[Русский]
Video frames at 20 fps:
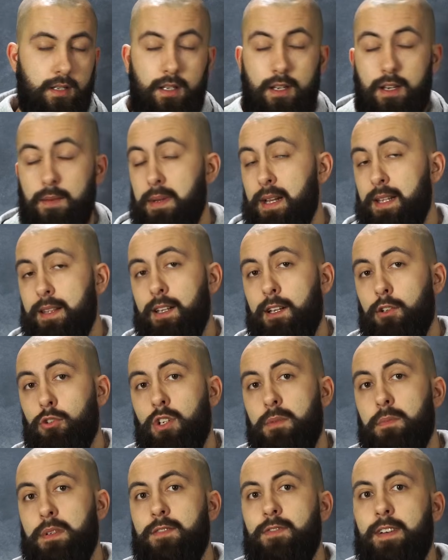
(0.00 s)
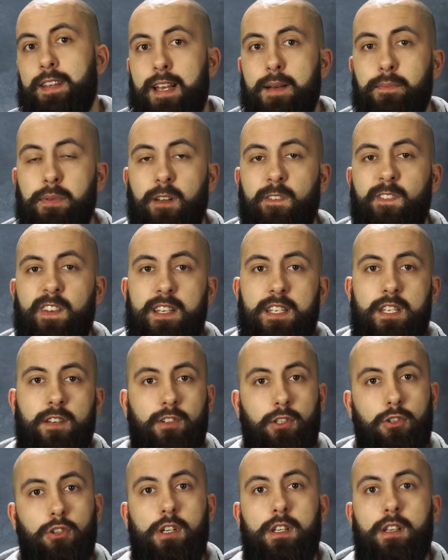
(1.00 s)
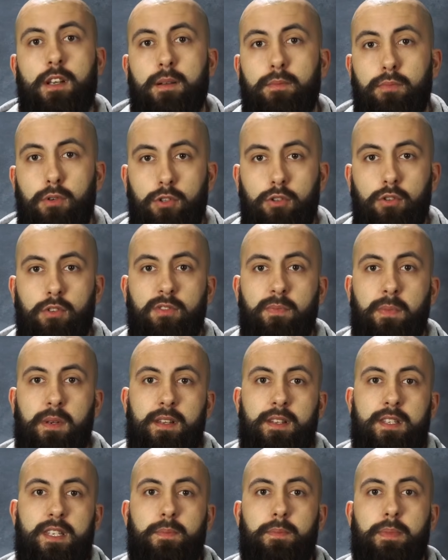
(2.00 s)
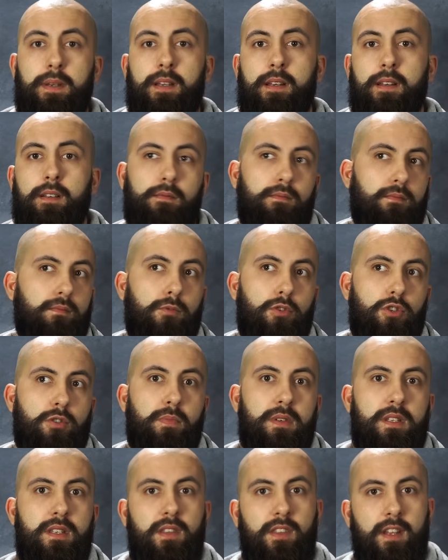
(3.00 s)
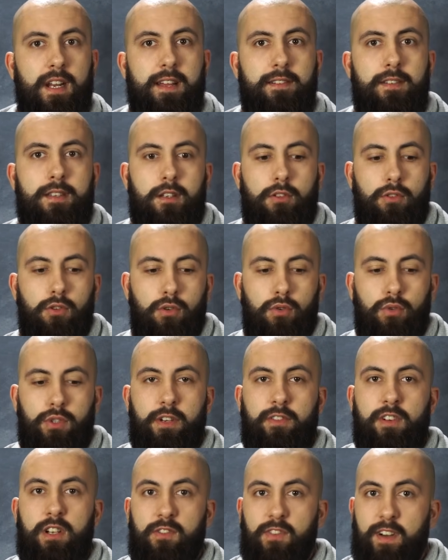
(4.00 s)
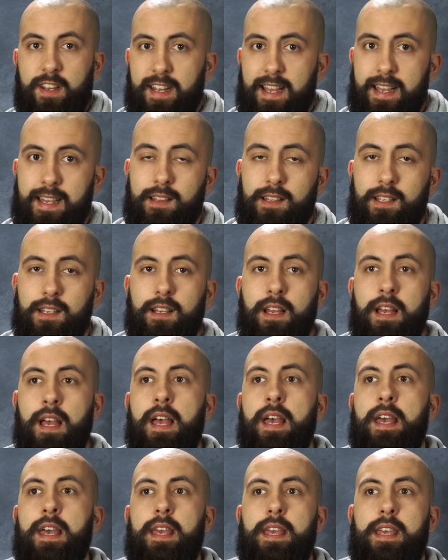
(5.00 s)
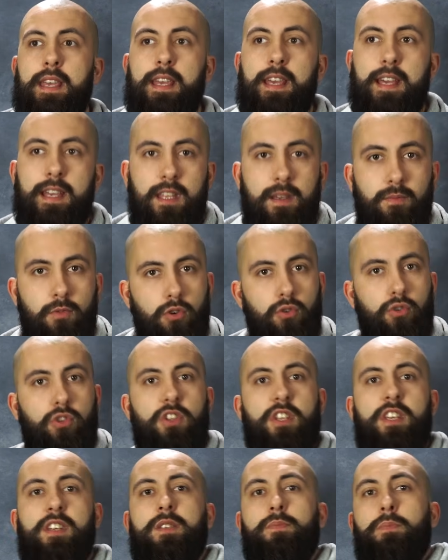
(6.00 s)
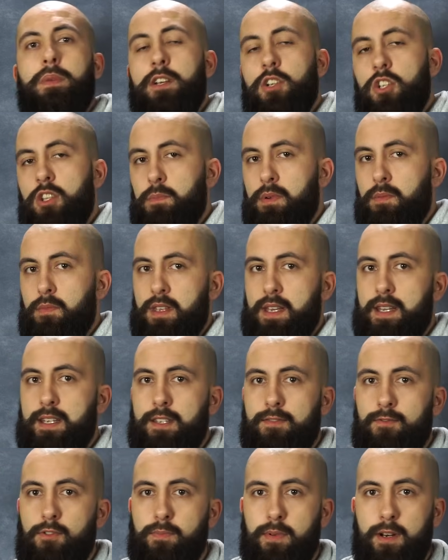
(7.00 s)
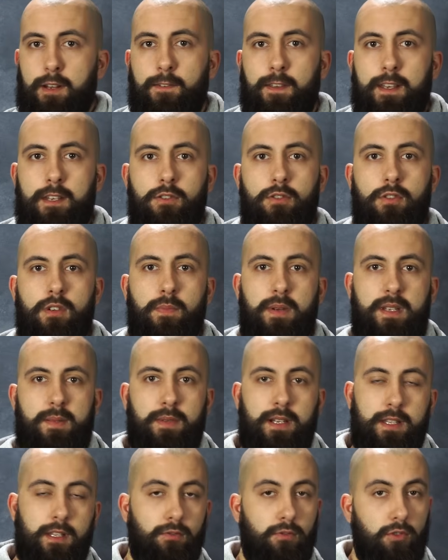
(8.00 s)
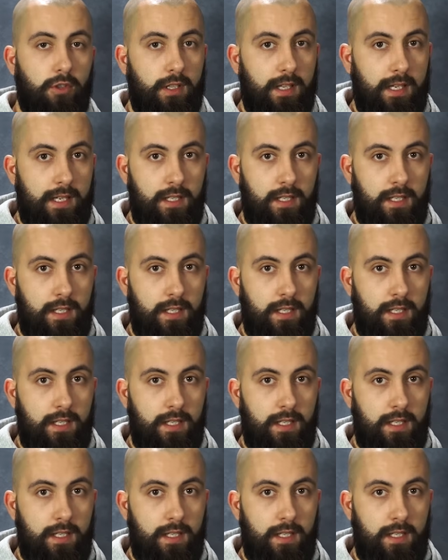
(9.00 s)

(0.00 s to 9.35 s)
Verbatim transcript: э, ребята, которым своя профессия, в которой они работают, в принципе, может быть, не нравится, но удовлетворяет их, и они могут неспешно поменять свою профессию и посматривают на